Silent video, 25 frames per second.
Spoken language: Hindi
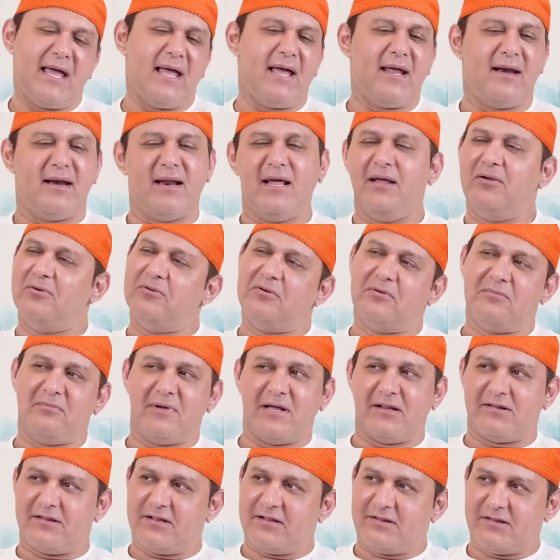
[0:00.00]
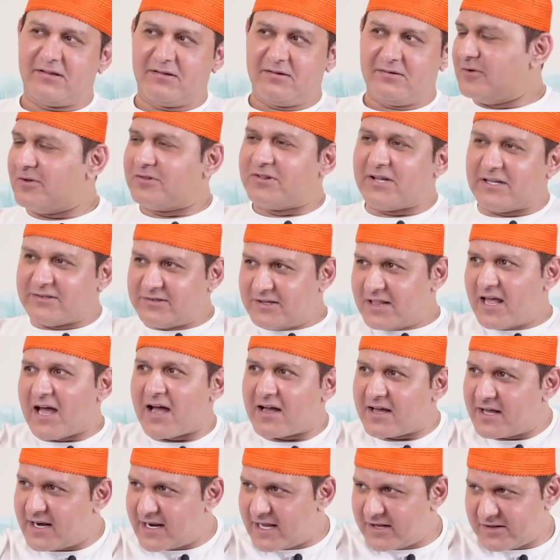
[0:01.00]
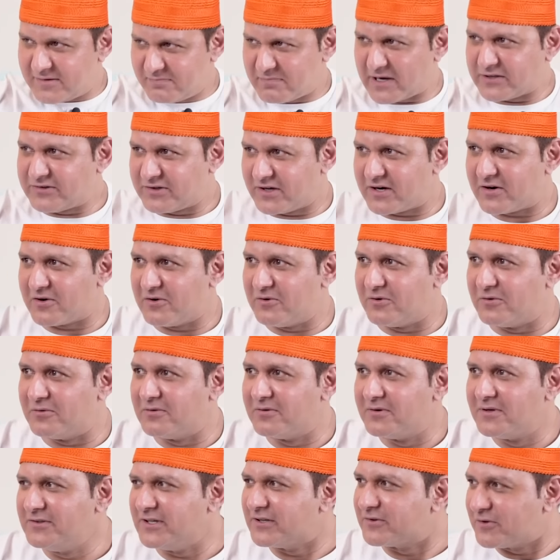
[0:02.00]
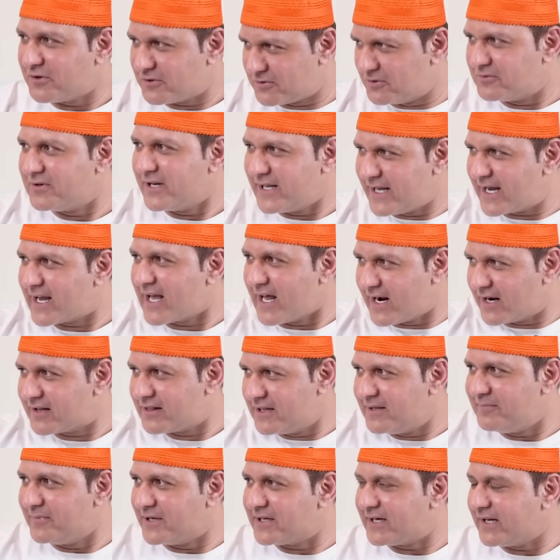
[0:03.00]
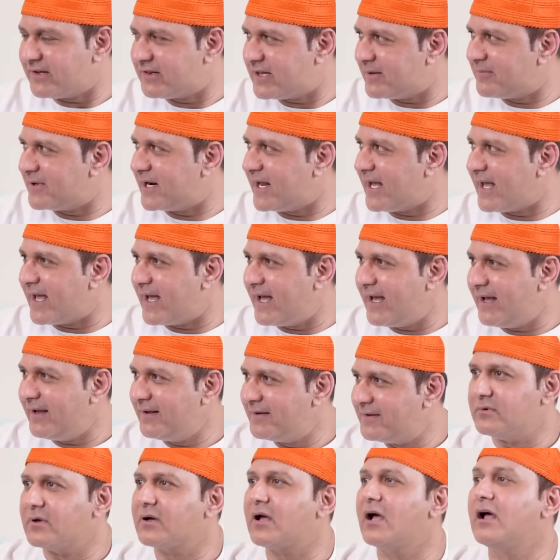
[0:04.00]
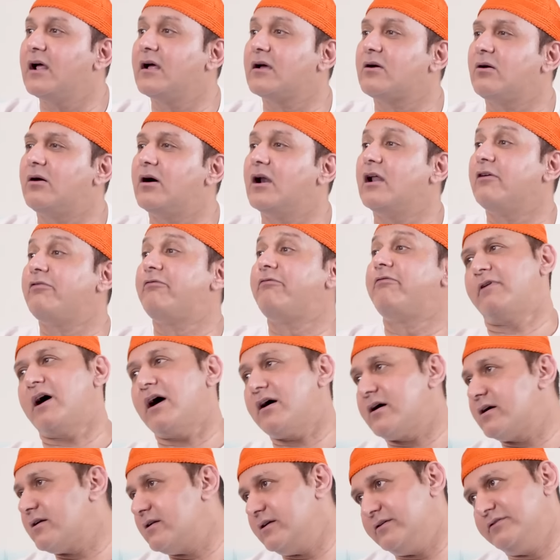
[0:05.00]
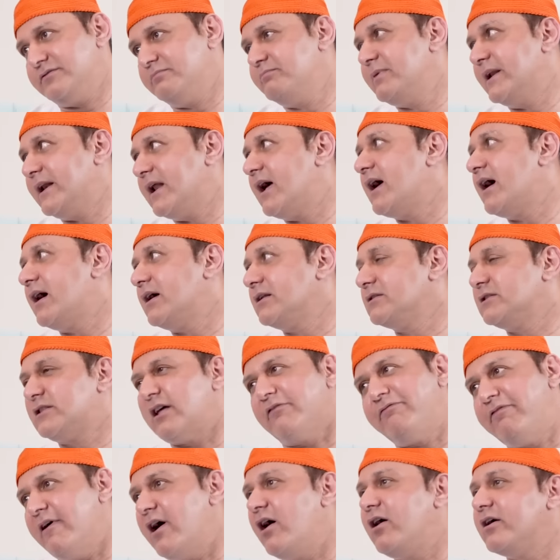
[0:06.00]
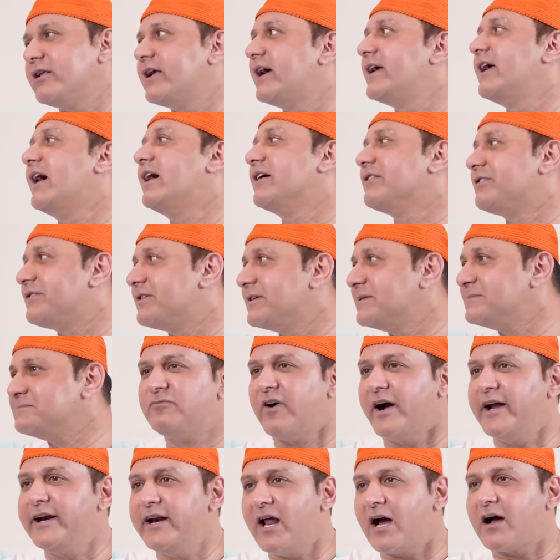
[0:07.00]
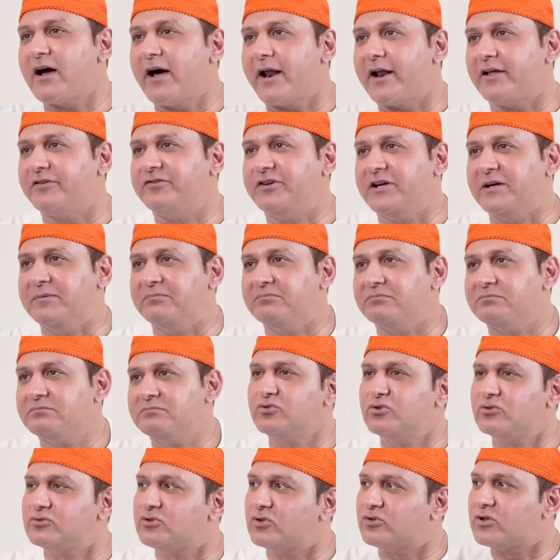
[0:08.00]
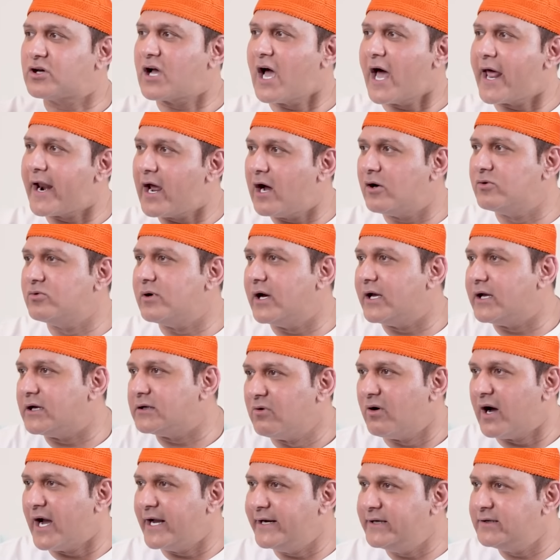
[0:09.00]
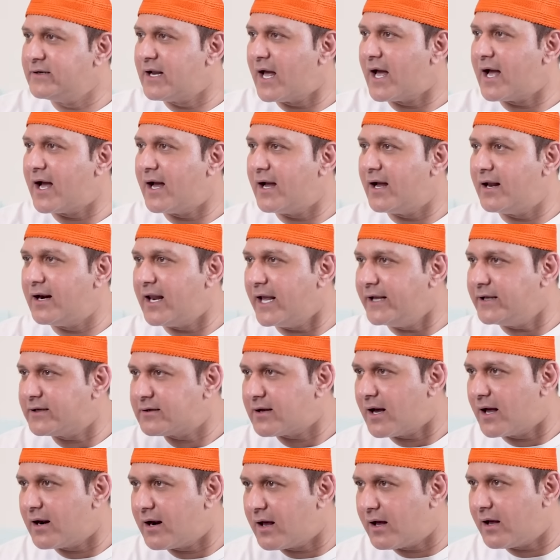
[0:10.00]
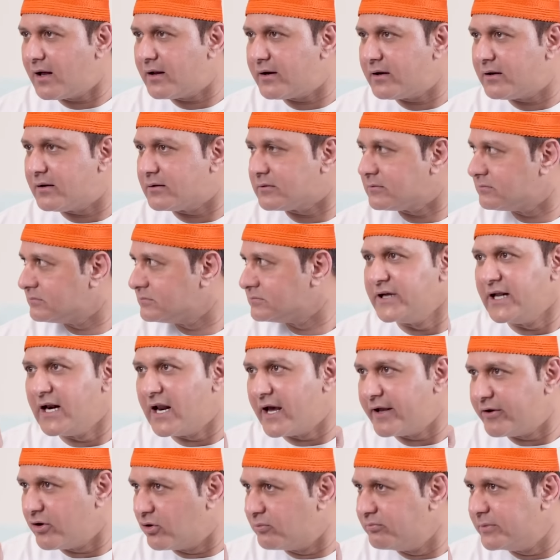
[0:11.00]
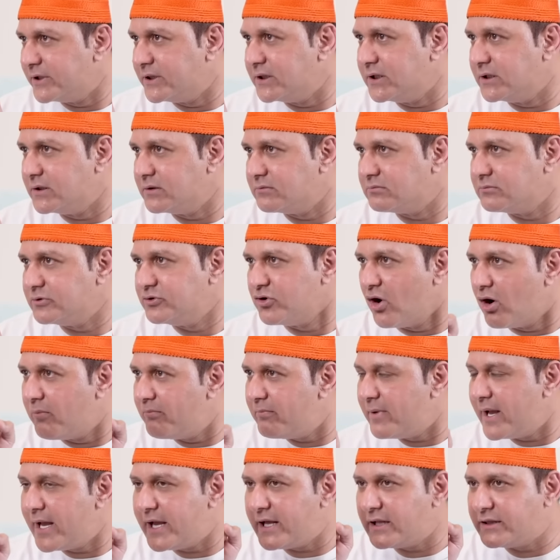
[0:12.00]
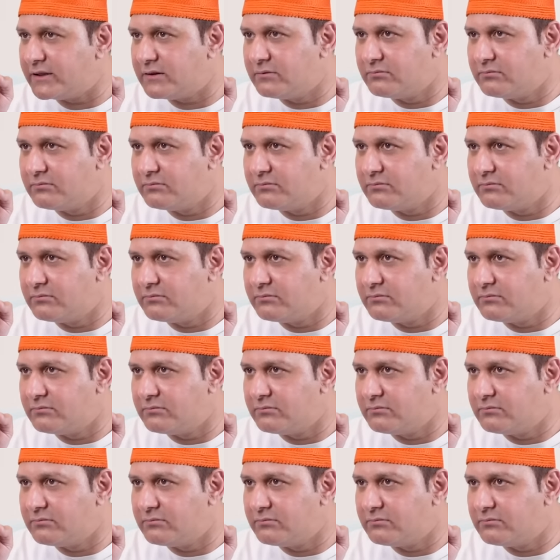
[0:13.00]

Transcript: मैं नहीं उनमें से जो सजदा करे इस बशर को जिसको तूने ये खनकती मिट्टी से बनाया है उन्होंने कहा कौला फखरज बिनहा दफा हो जाए यहाँ से फाइना का रजीम तू दुदकारा हुआ है वाइना काला इला योमिद्दीन जो मैं